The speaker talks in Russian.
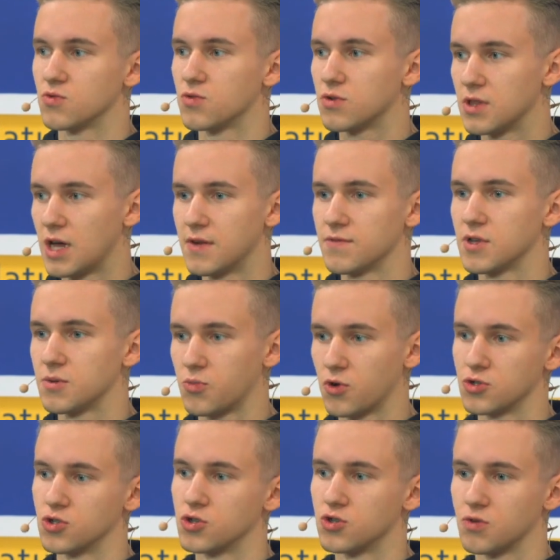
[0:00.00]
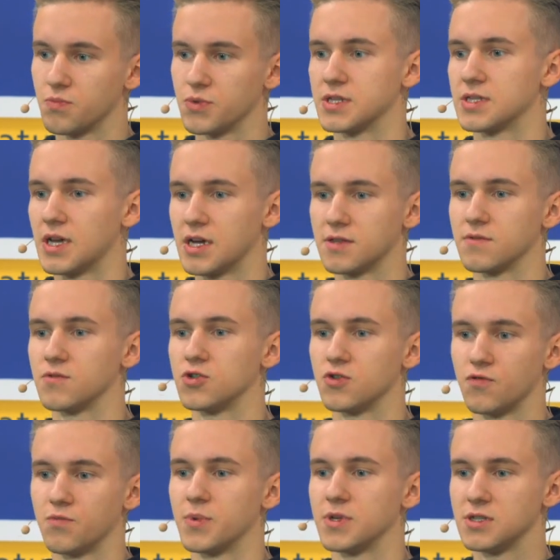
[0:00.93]
но главное просто, чтобы постоянно
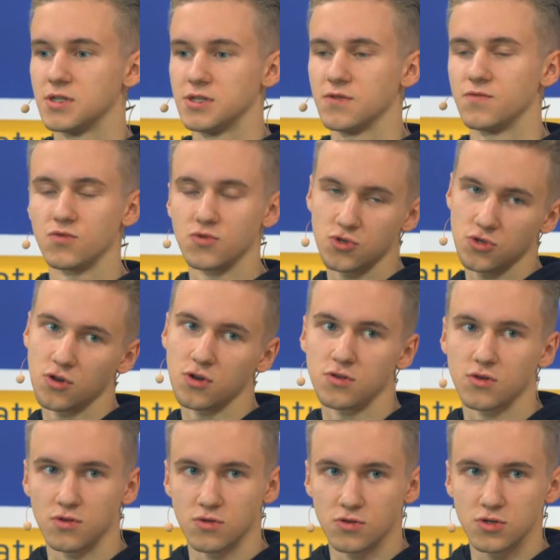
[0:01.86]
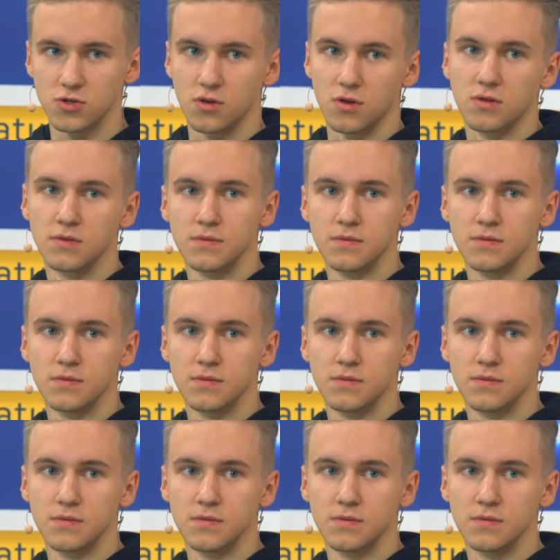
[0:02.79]
все в позитивную сторону нашло.